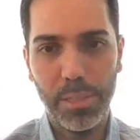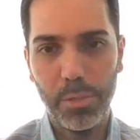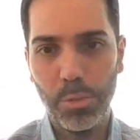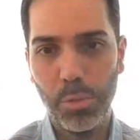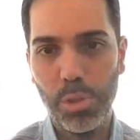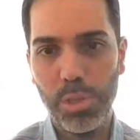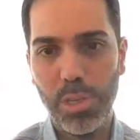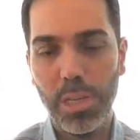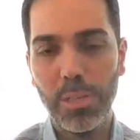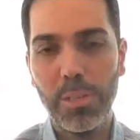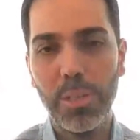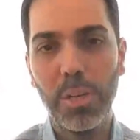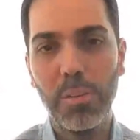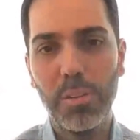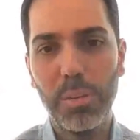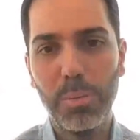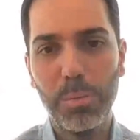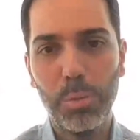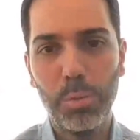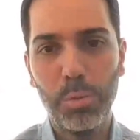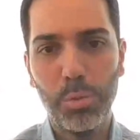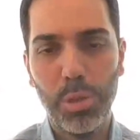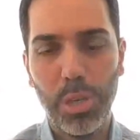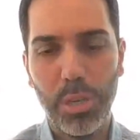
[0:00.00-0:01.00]
teknolojiler
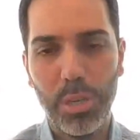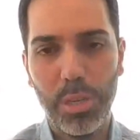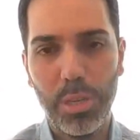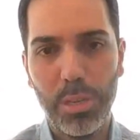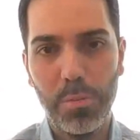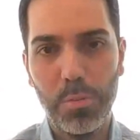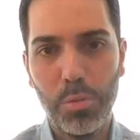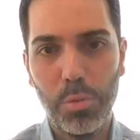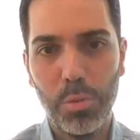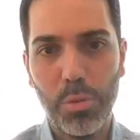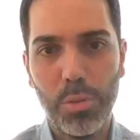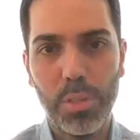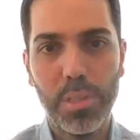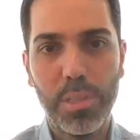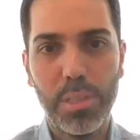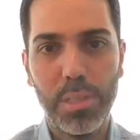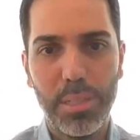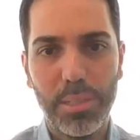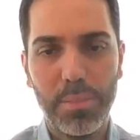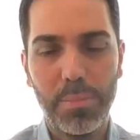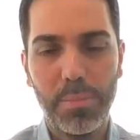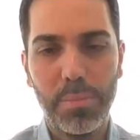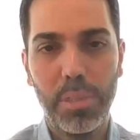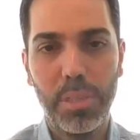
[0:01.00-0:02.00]
kavramı dünyada çok
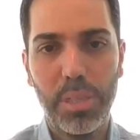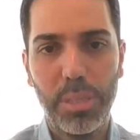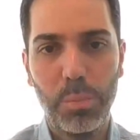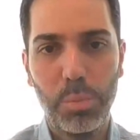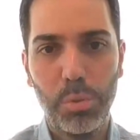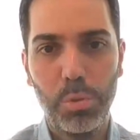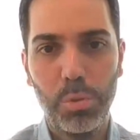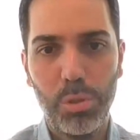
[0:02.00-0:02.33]
hızlı e,